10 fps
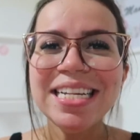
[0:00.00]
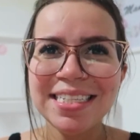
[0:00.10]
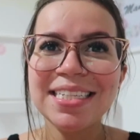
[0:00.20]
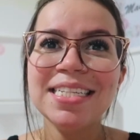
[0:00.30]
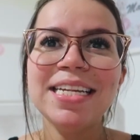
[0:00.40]
Se
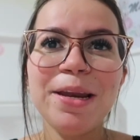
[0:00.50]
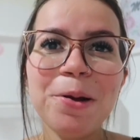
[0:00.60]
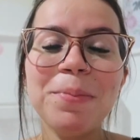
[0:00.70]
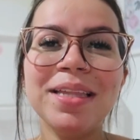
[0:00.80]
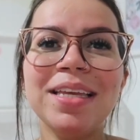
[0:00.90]
vocês quiserem,
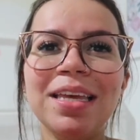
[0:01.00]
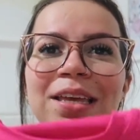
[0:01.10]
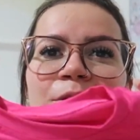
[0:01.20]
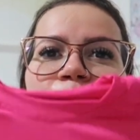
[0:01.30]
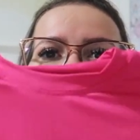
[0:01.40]
comenta aqui
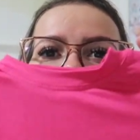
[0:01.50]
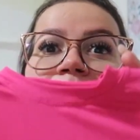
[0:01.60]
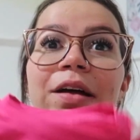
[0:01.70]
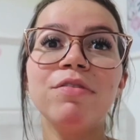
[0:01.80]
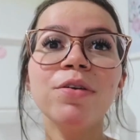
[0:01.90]
que eu, que eu
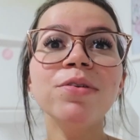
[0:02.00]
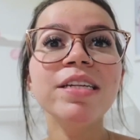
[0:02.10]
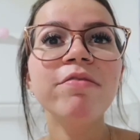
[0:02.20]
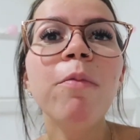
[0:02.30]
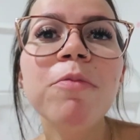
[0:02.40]
gravo.
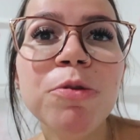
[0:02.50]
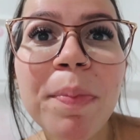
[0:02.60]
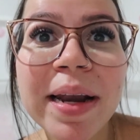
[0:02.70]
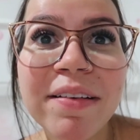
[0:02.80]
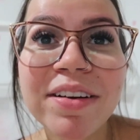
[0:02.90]
Inclusive, vamos de
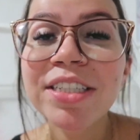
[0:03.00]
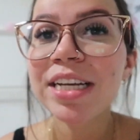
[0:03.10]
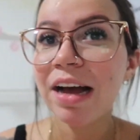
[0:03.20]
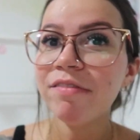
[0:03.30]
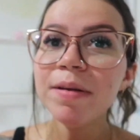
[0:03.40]

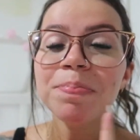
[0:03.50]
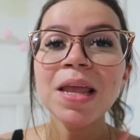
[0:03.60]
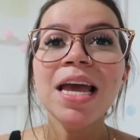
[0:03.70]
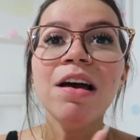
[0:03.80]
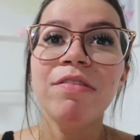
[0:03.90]
palavra-chave.
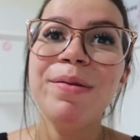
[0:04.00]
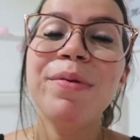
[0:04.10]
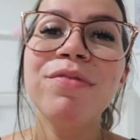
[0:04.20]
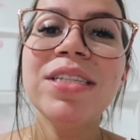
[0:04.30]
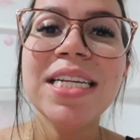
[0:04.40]
Falei
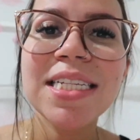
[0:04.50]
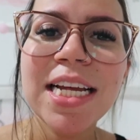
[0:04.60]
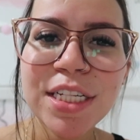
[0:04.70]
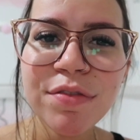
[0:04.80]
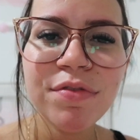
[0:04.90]
pra vocês que
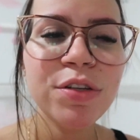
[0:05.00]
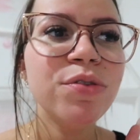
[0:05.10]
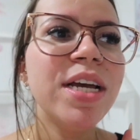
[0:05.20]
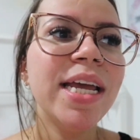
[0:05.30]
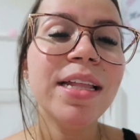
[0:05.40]
esse vídeo
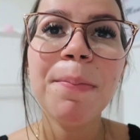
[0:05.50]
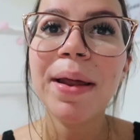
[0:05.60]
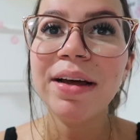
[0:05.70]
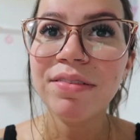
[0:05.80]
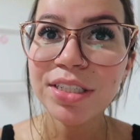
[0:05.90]
já ia ter
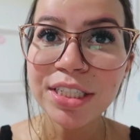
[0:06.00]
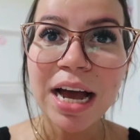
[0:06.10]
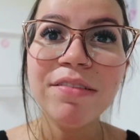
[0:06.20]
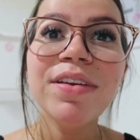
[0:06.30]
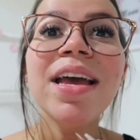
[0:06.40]

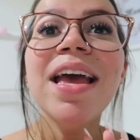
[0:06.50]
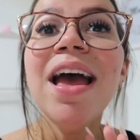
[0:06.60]
palavra-chave